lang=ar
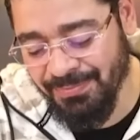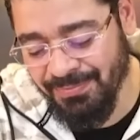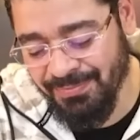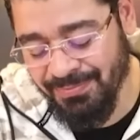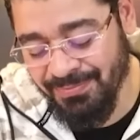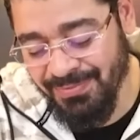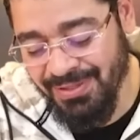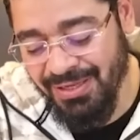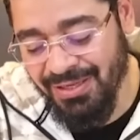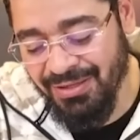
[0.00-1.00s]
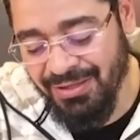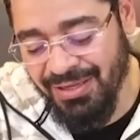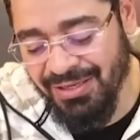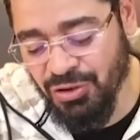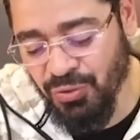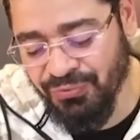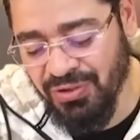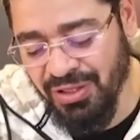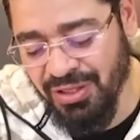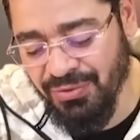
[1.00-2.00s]
نفسها الكبار انا
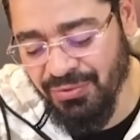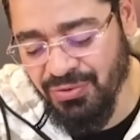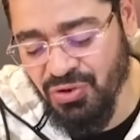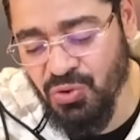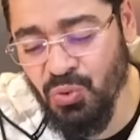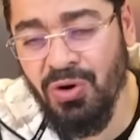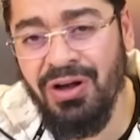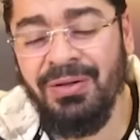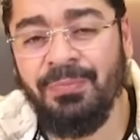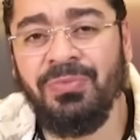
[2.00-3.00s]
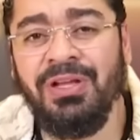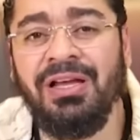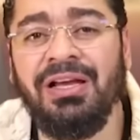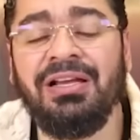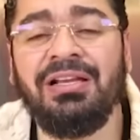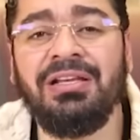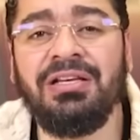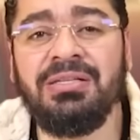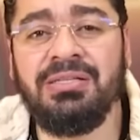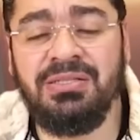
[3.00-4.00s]
شفت ايه؟ صوره
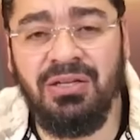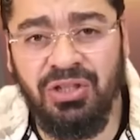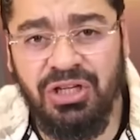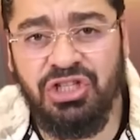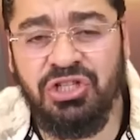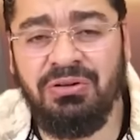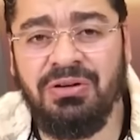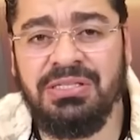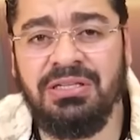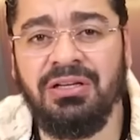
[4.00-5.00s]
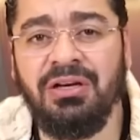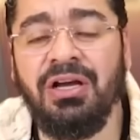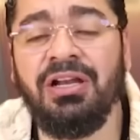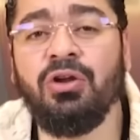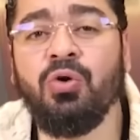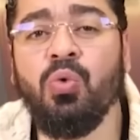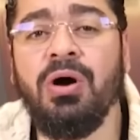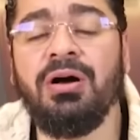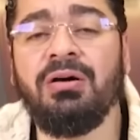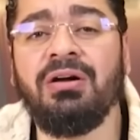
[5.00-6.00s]
لصادق الشيرازي اللي
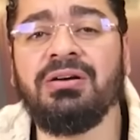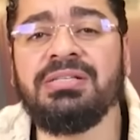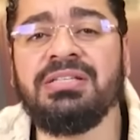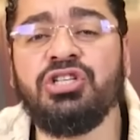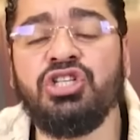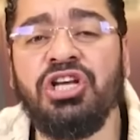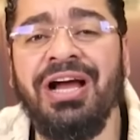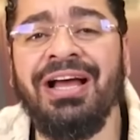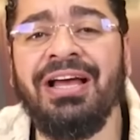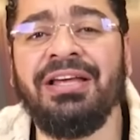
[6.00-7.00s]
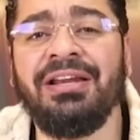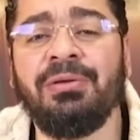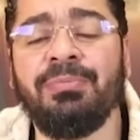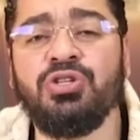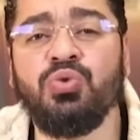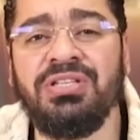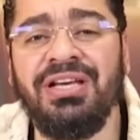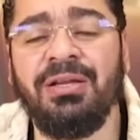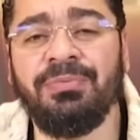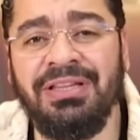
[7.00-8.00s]
هو راس آه. الشعائر اه.
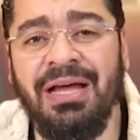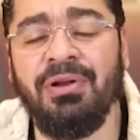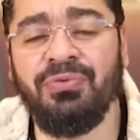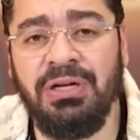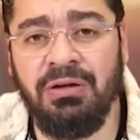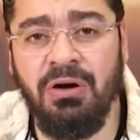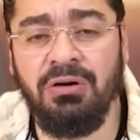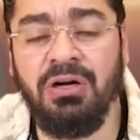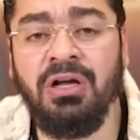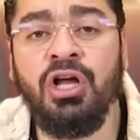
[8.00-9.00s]
المجوسيه اللي بتتعمل في العراق